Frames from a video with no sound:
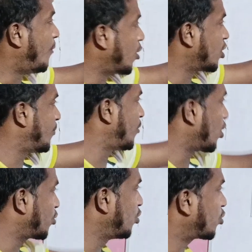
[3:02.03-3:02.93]
বড়
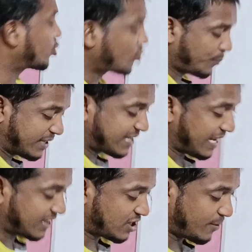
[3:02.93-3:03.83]
ব্লকগুলো কত পিস
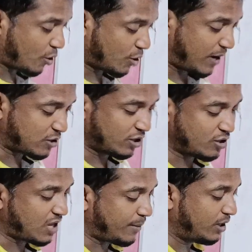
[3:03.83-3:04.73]
লাগতেছে বড় আসলে
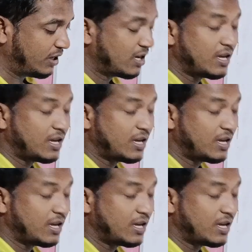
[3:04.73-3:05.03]
কিন্তু আমি